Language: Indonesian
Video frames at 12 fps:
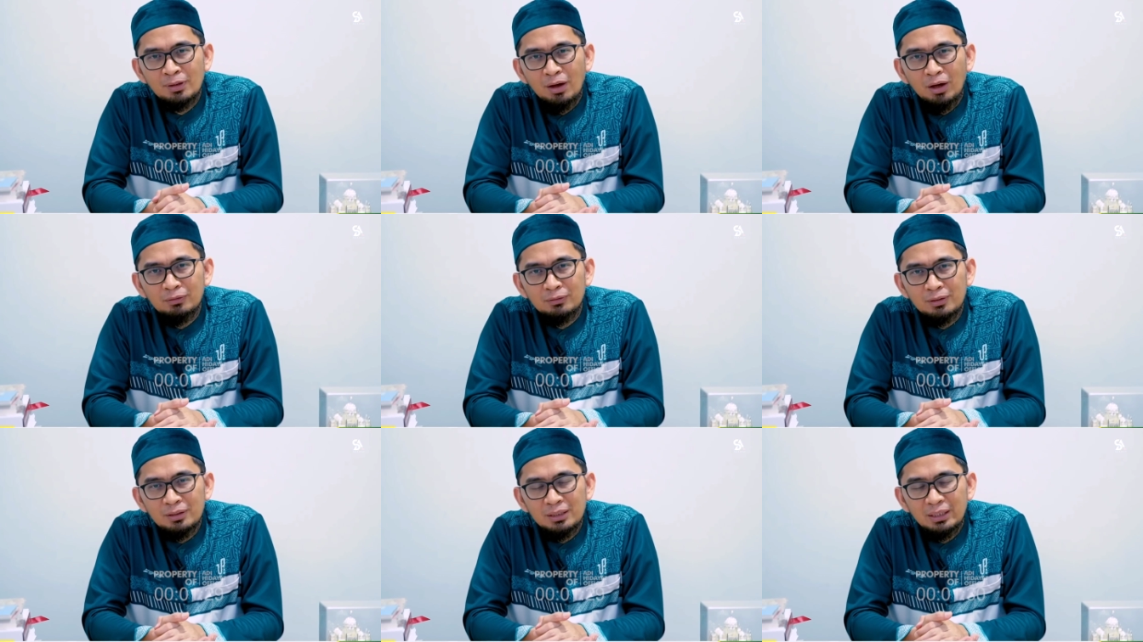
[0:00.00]

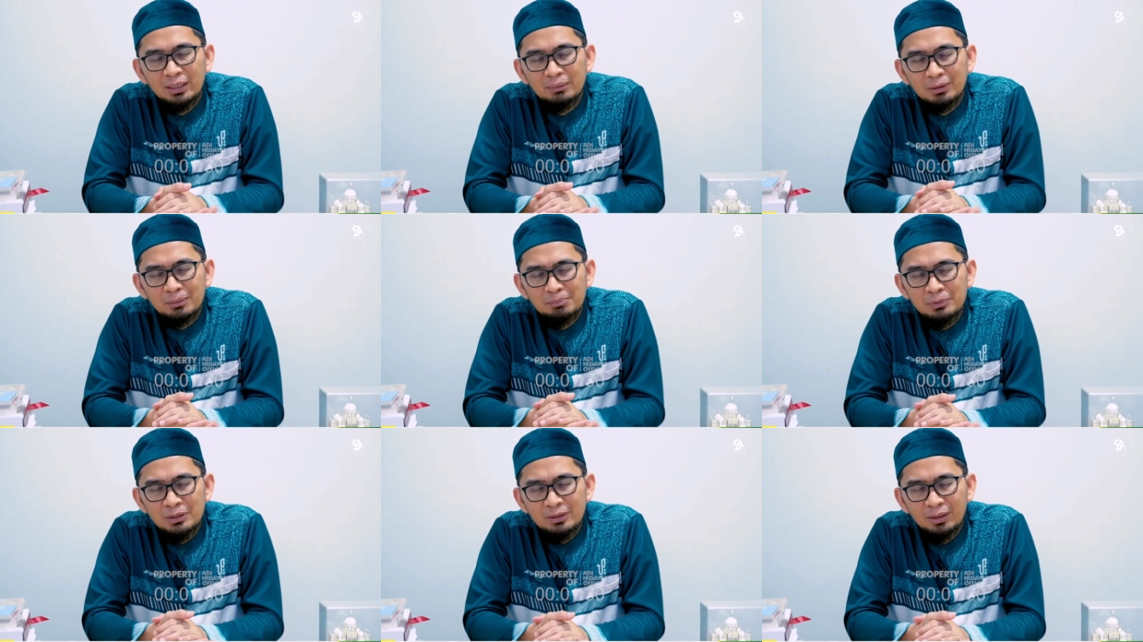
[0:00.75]
Allah ingin
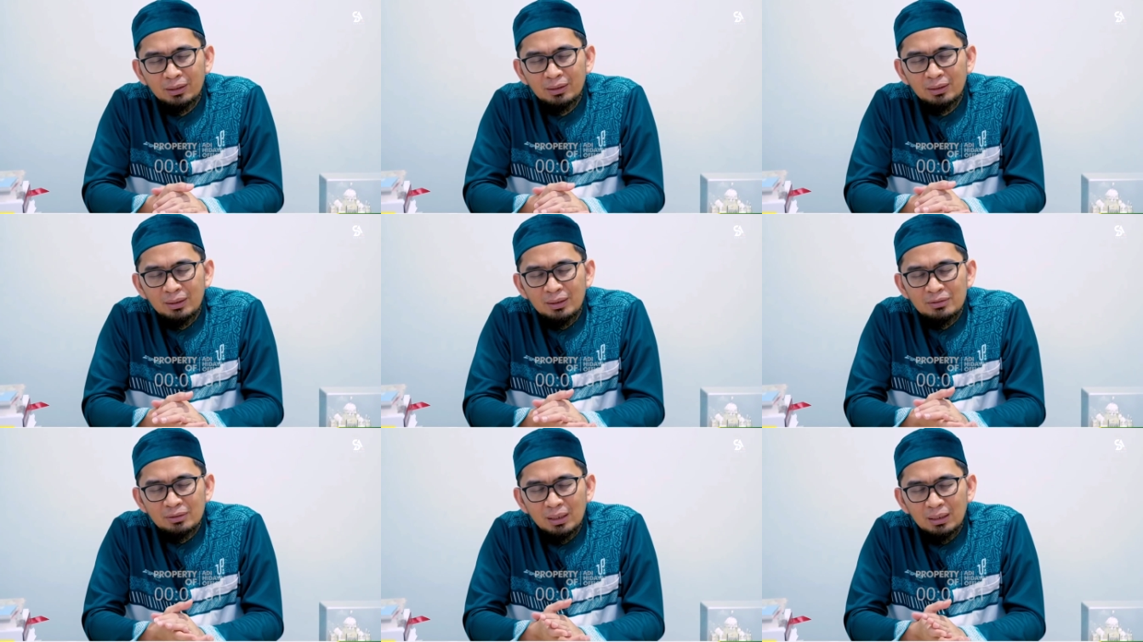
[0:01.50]
menepikan
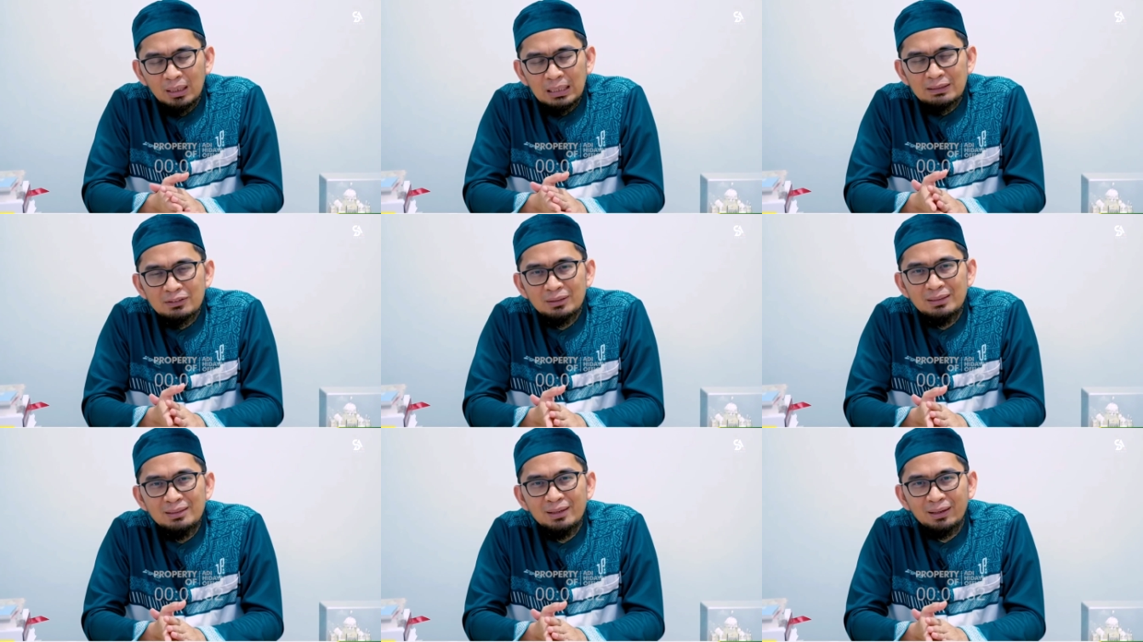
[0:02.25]
segala
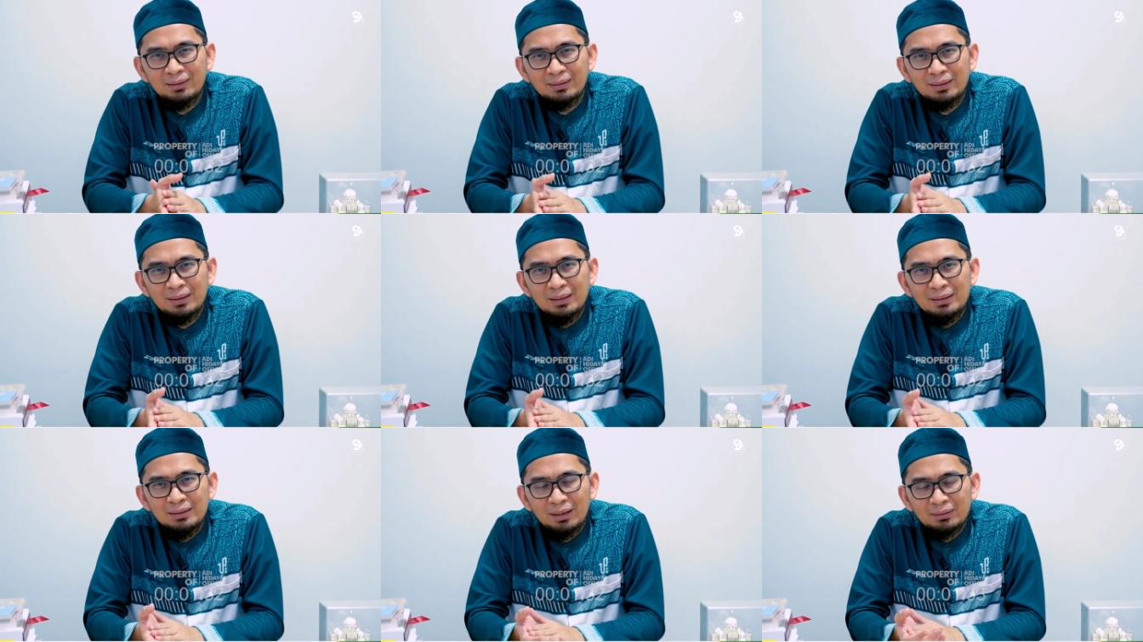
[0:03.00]
kesedihan
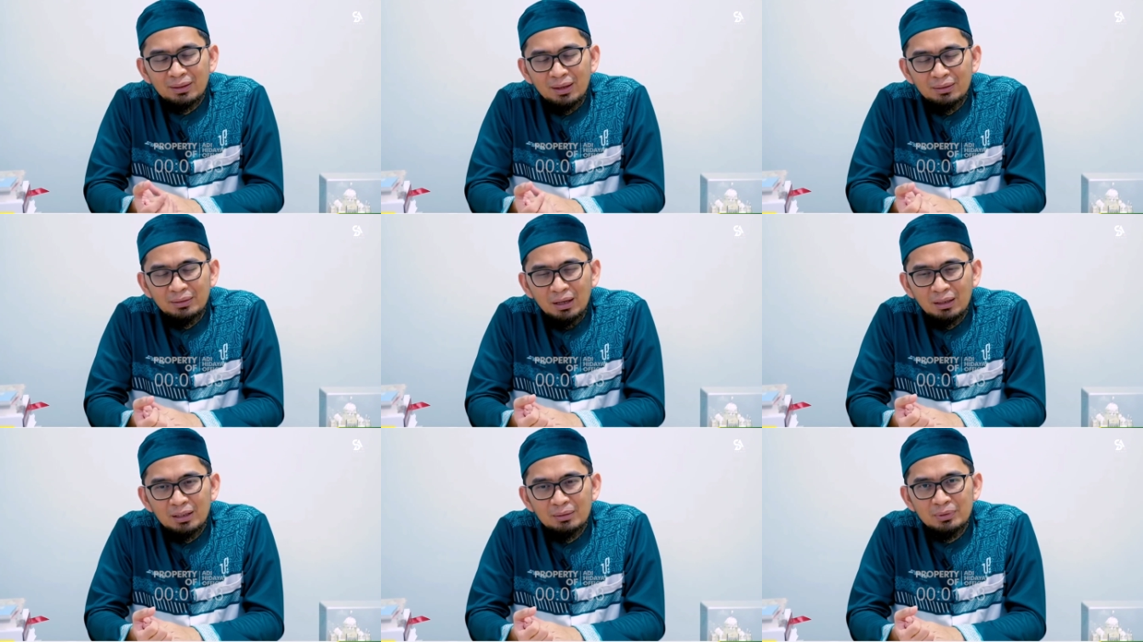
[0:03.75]
yang pernah
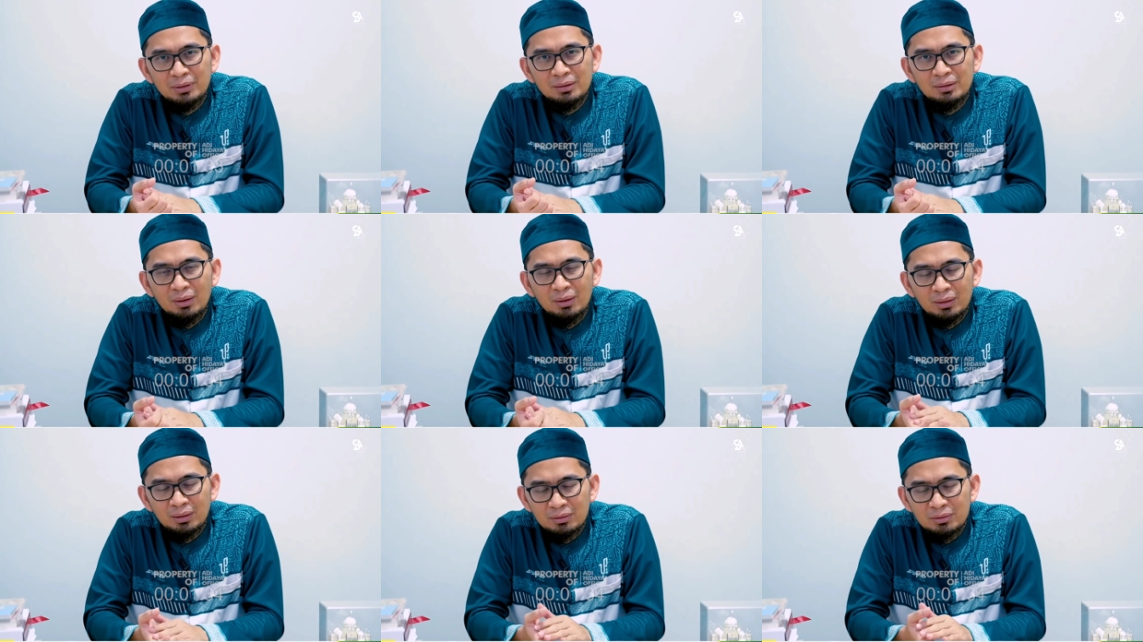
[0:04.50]
dialami
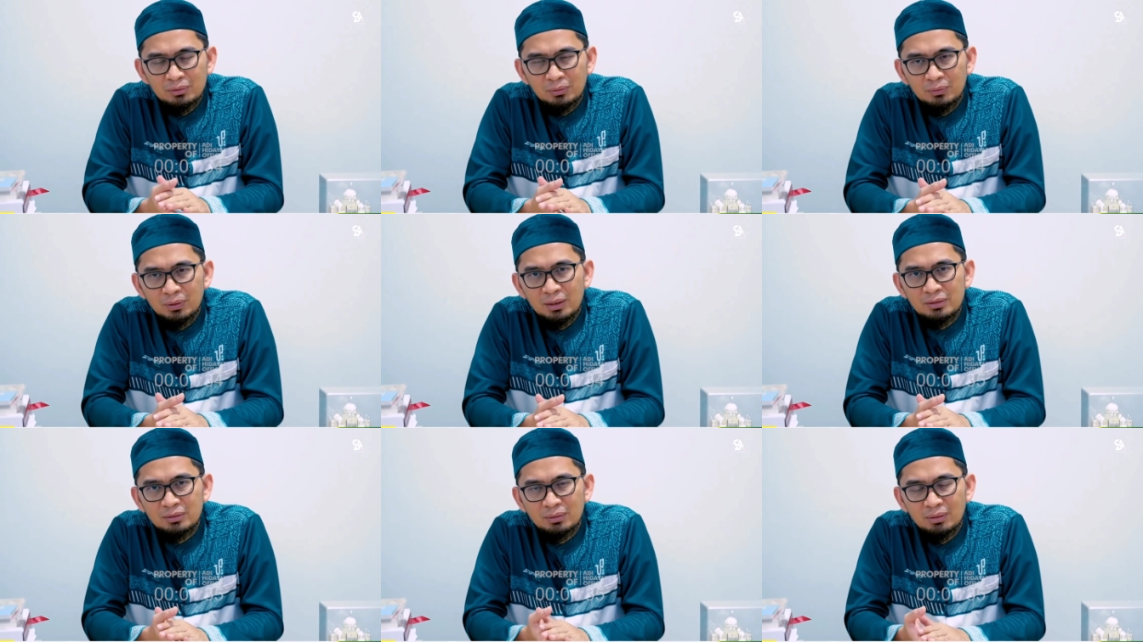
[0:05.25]
oleh Rasulullah
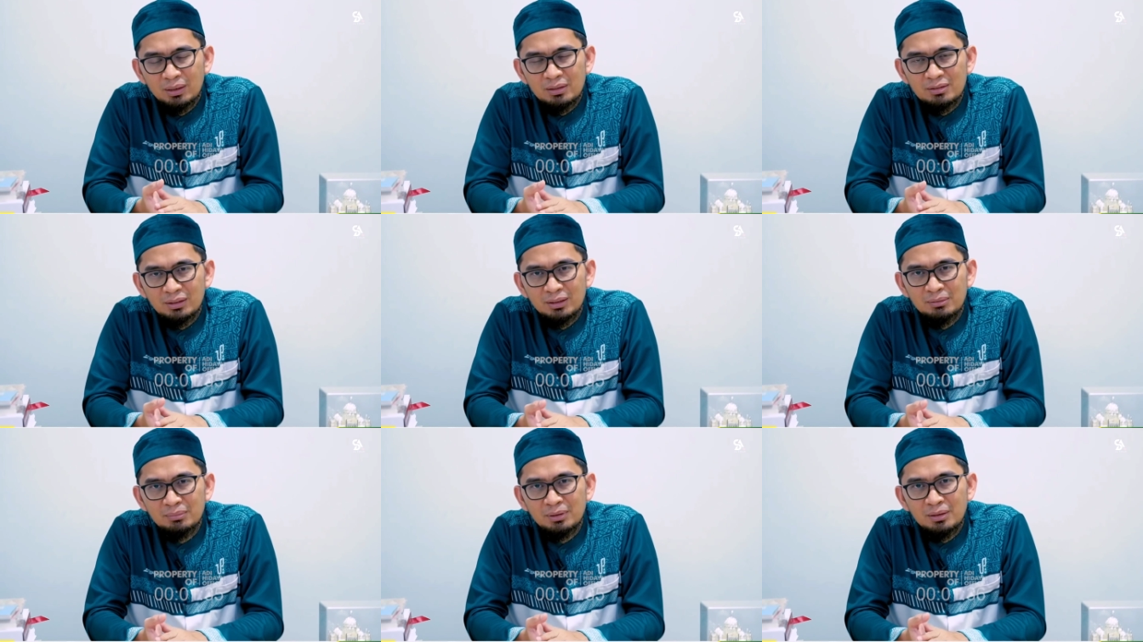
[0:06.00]

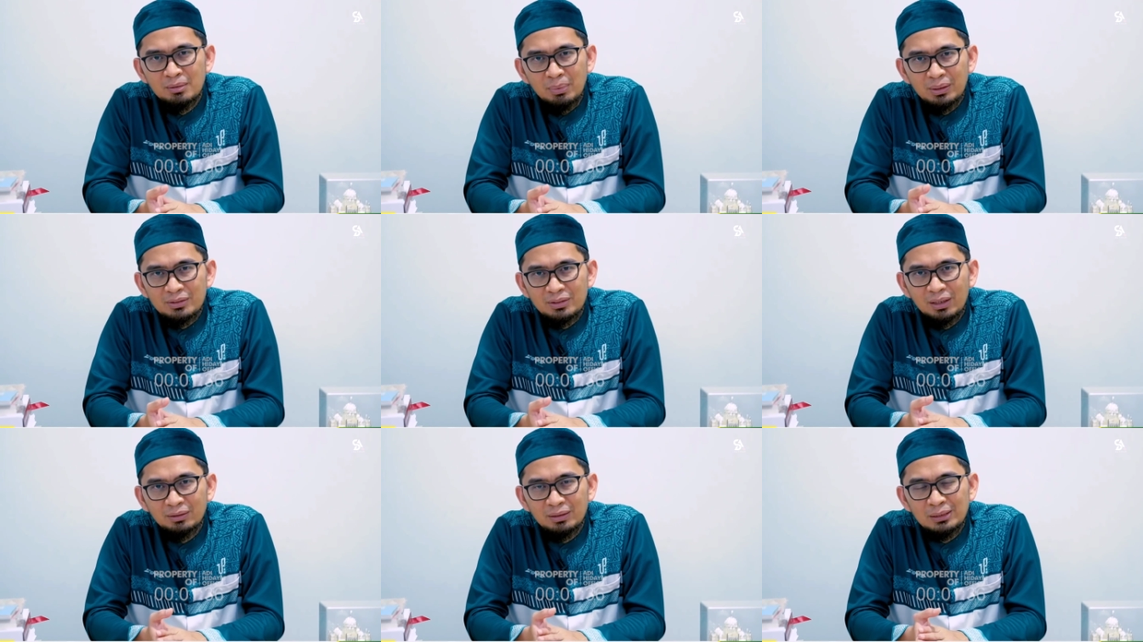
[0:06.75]
SAW pada
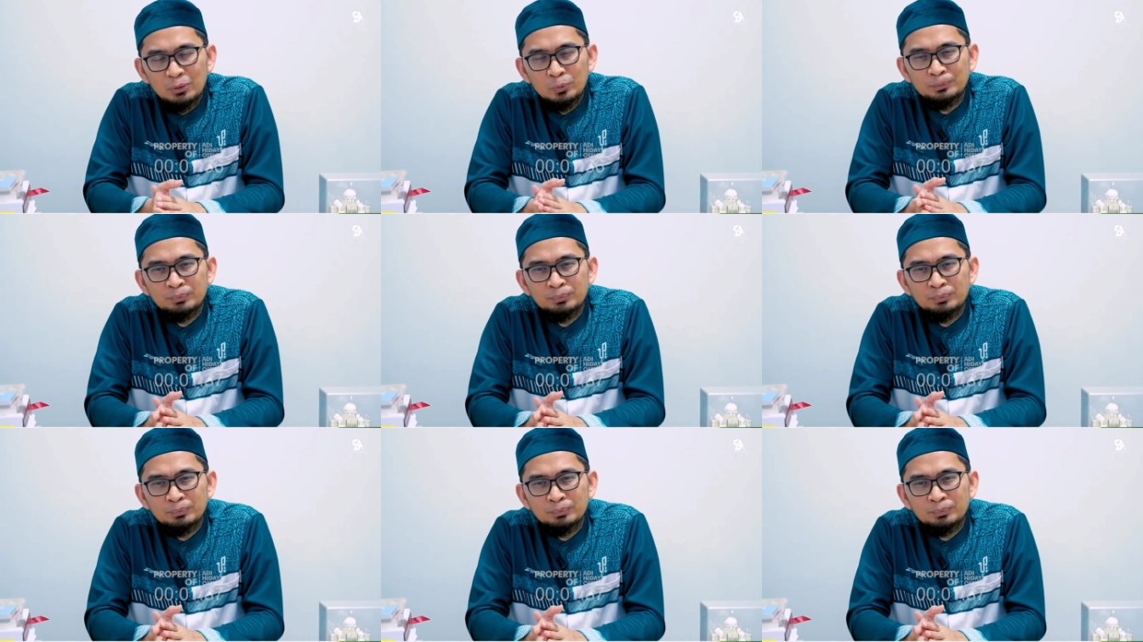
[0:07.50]
saat itu.